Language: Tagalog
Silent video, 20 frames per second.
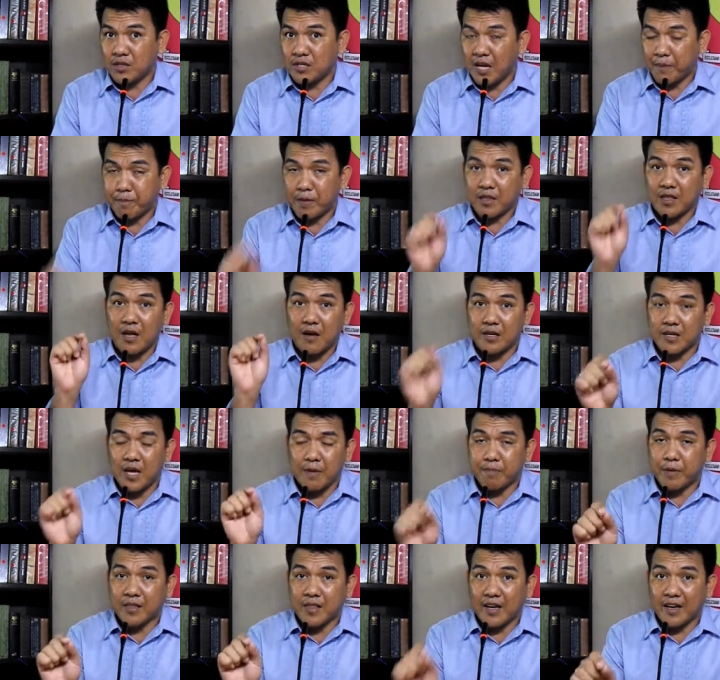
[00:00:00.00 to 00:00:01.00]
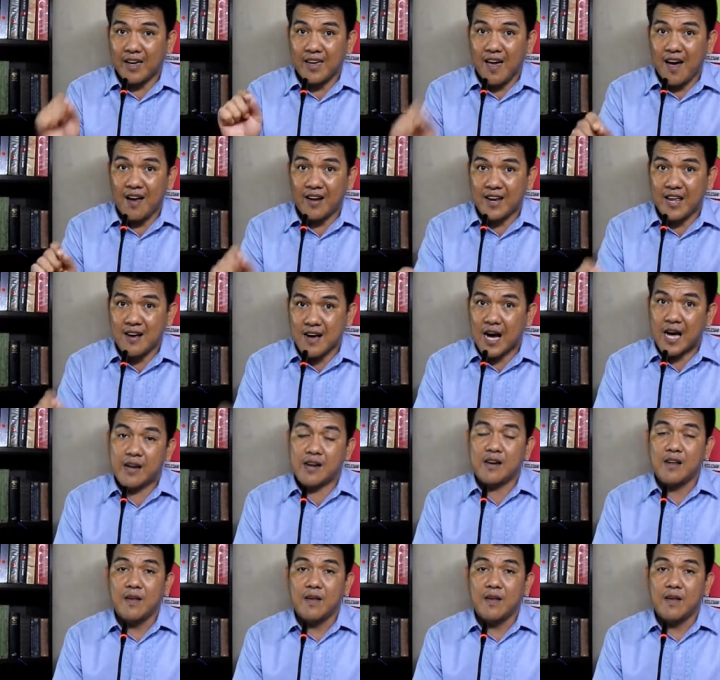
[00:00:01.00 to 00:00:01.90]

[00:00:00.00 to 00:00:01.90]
dapat da, dapat ang iyang ligar,